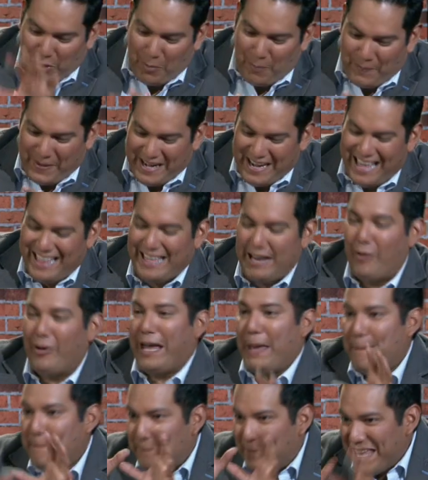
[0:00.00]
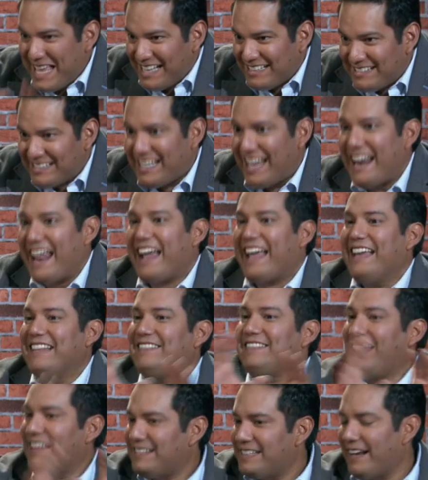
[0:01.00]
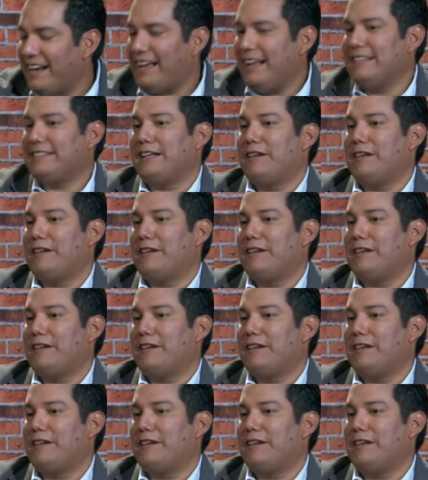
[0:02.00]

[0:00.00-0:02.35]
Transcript: qué opinas de lo que piensa la gente acerca del